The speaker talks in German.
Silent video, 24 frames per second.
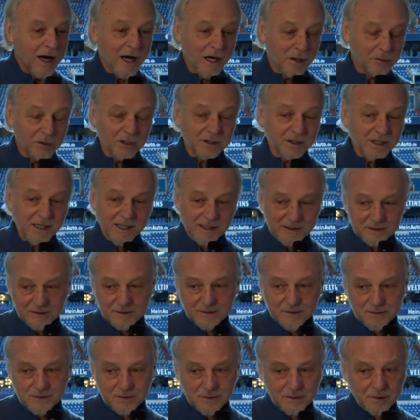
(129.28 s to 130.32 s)
Aber der
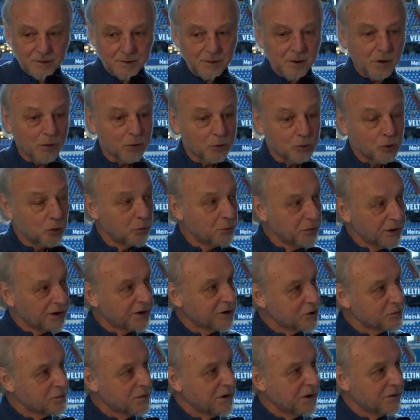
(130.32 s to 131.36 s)
hat äh, auch gut
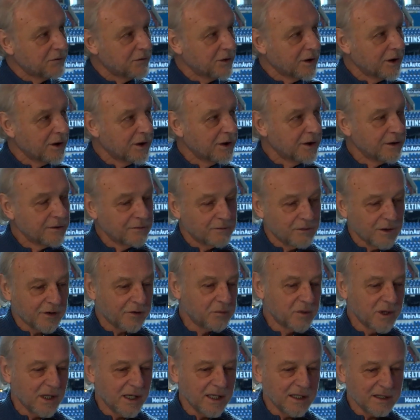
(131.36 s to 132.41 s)
mitgespielt wieder hinten,
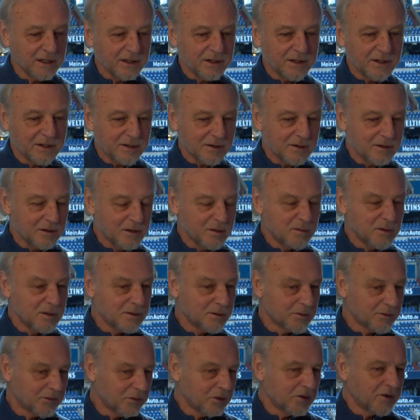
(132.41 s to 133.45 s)
was mir eigentlich äh,
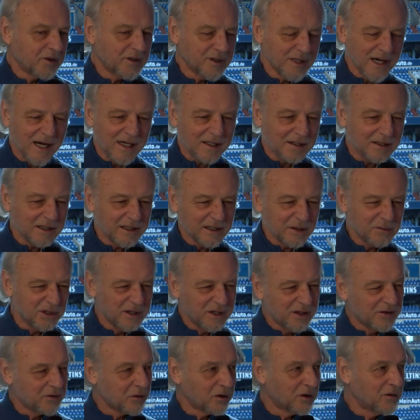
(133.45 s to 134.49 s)
äh sonst jahrelang immer
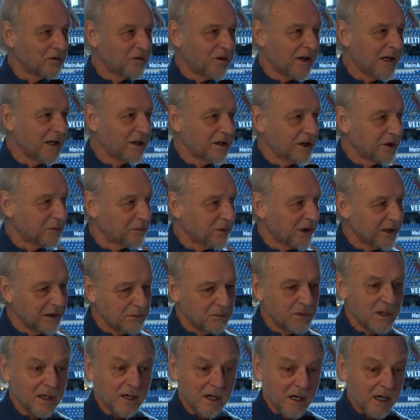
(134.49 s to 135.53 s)
nicht so gefallen hat bei
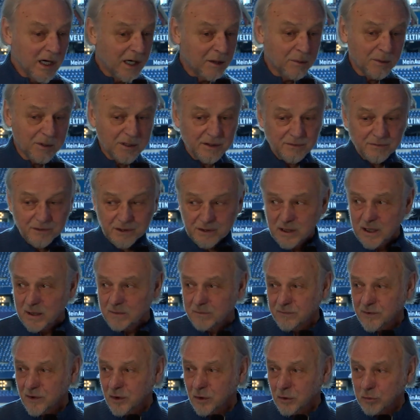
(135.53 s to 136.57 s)
ihm. Aber da wird er
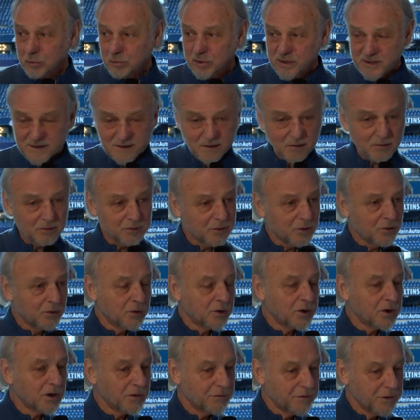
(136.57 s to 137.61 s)
einfach auch besser und
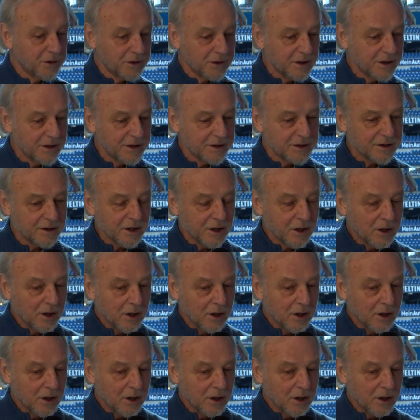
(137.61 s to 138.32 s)
ruhiger, finde ich.